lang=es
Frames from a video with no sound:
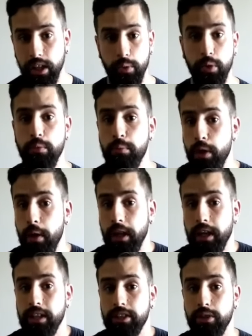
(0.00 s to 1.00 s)
Y bueno, pues la
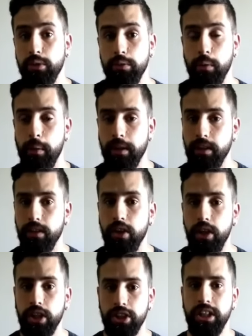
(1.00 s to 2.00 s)
verdad que en este último
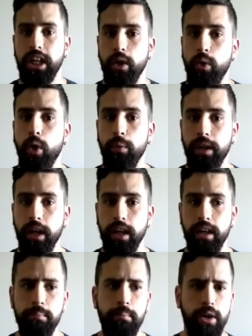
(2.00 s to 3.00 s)
partido sí que jugó bien el
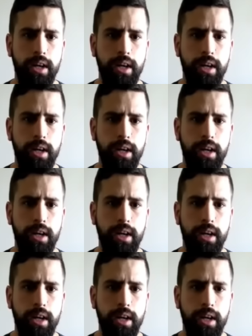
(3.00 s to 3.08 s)
equipo.